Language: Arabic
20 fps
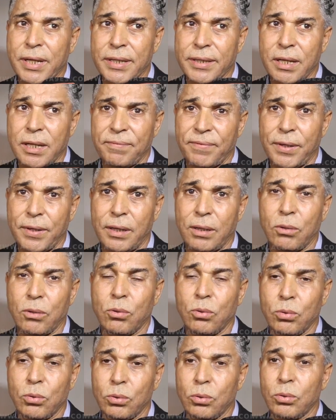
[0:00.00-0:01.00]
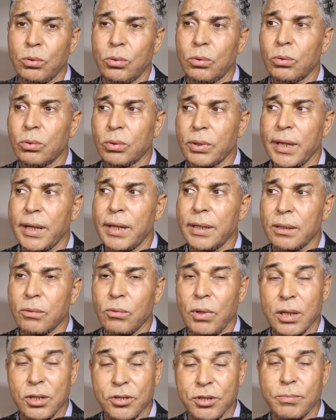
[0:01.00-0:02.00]
كثافه وكان
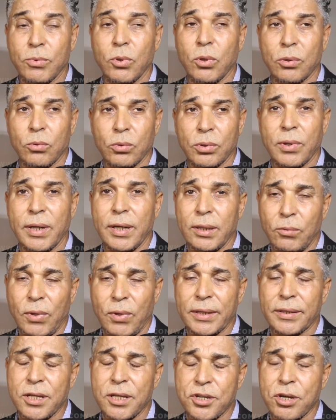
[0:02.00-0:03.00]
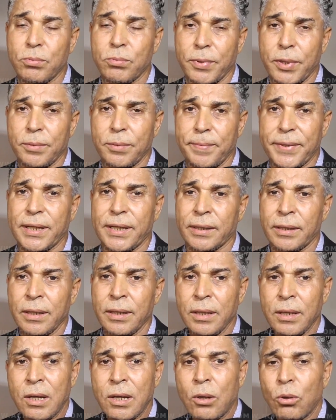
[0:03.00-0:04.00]
واحد الجمهور وكان واحد التجاوب كبير
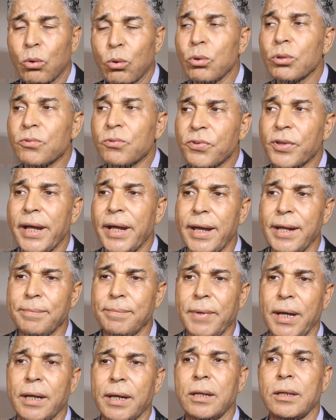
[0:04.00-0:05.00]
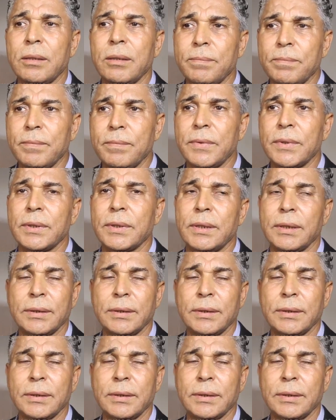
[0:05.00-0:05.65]
وكنت فرحان معاهم